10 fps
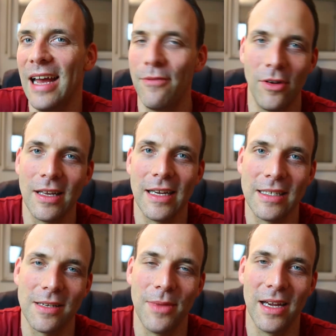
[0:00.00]

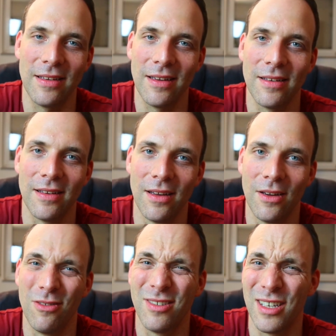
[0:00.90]
erfolgreich gemacht hat
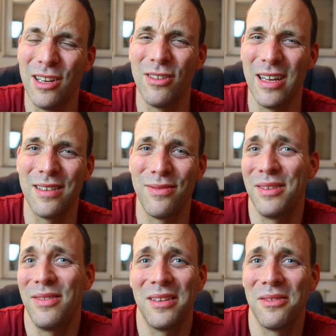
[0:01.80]
und genau das,
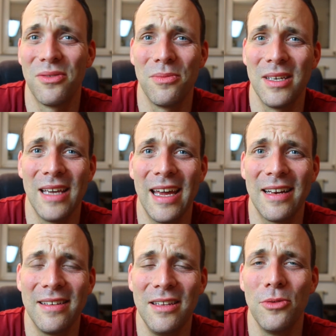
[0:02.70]
weswegen sie für mich
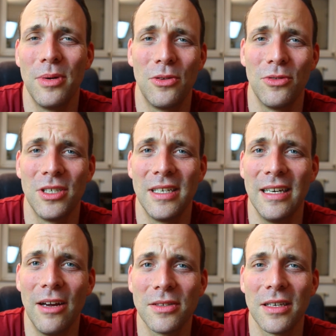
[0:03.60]
eigentlich nie über Durchschnitt
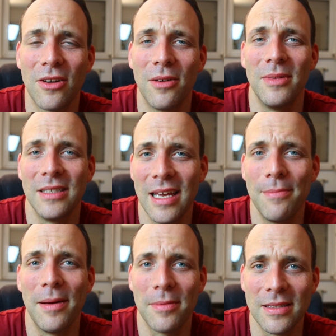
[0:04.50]
hinausgekommen ist,
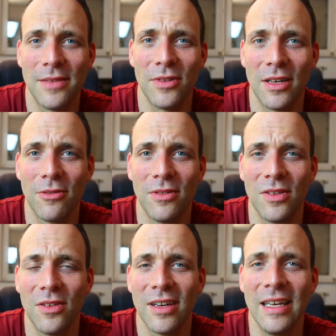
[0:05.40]
eben abgesehen von der
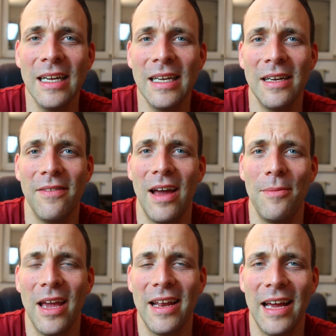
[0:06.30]
Grundstory. Wir haben
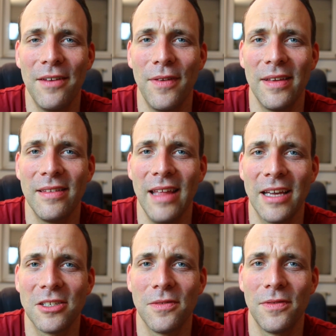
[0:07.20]
hier einen handfesten
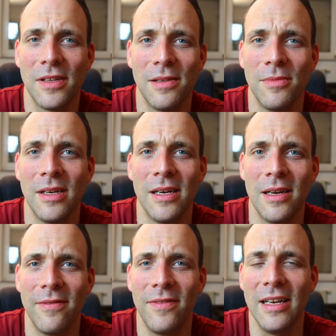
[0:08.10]
Actionfilm,
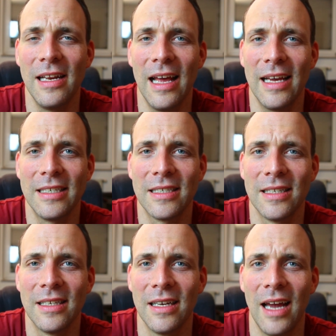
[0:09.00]
viele
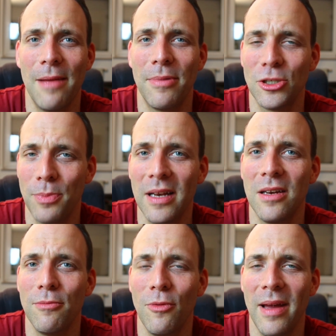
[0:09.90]
Leichen, ein paar
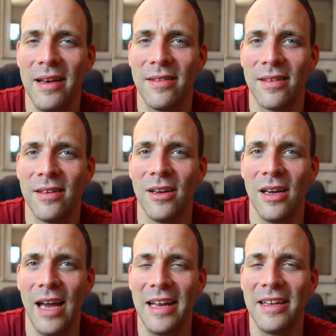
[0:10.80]
spannende Momente,
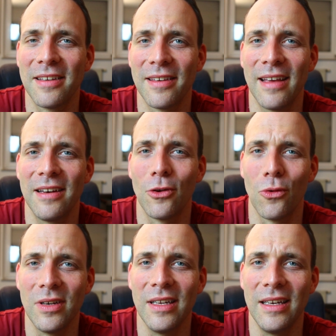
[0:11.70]
eine interessante
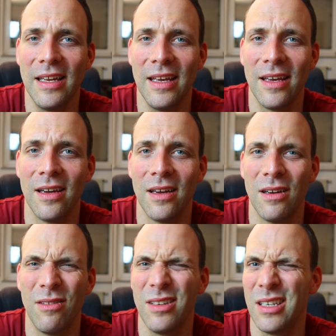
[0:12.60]
Grundidee.
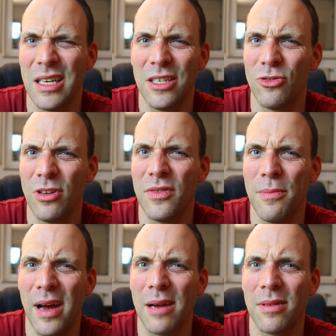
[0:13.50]
Und ich hatte ihn schon auf dem
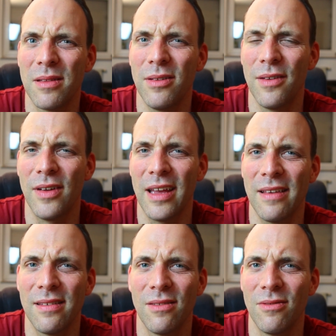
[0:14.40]
Parkplatz wieder
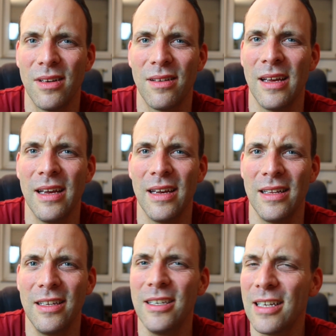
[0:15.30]
vergessen. Und
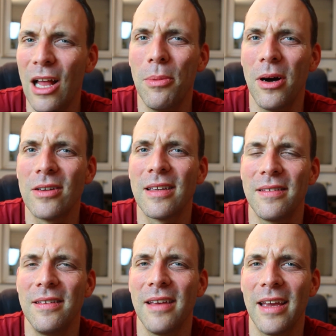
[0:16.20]
ich glaube auch, dass
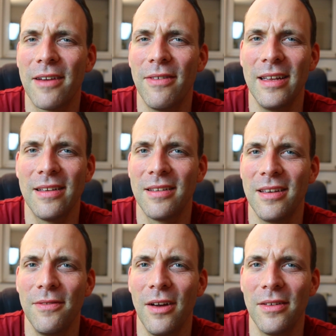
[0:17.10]
dieser hier
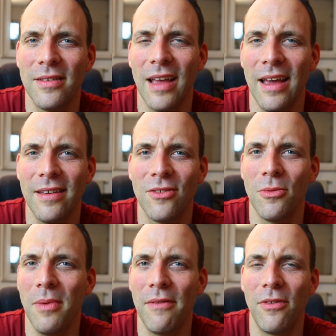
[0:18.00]
qualitativ ausreicht,
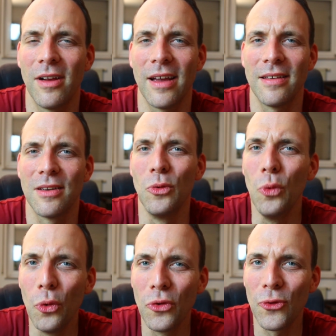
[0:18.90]
um erfolgreich
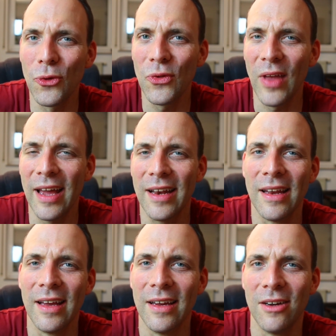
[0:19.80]
genug zu sein,
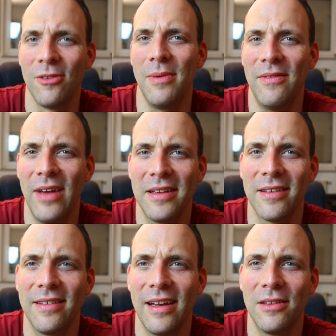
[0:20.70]
um einen
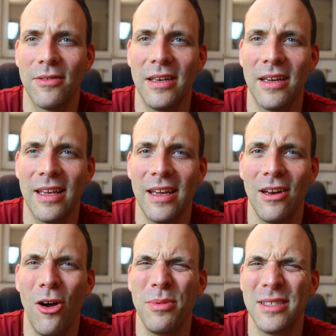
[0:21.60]
weiteren Teil zu generieren.
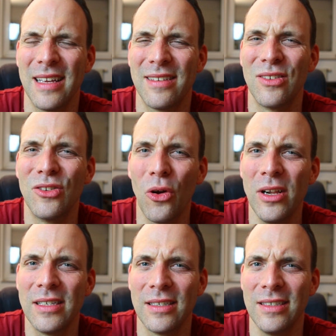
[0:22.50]
Ob es das
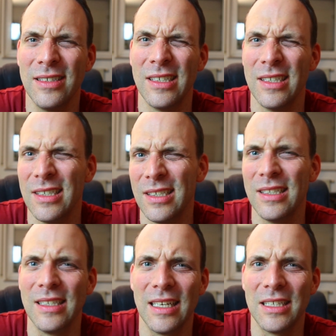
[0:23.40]
sollte,
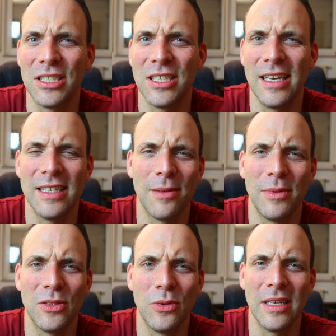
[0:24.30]
das stelle ich dann
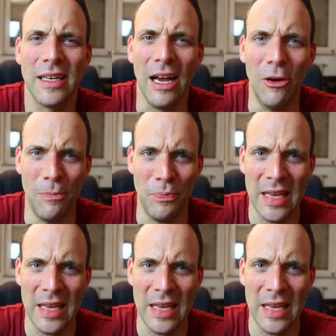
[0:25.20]
mal so in den Raum.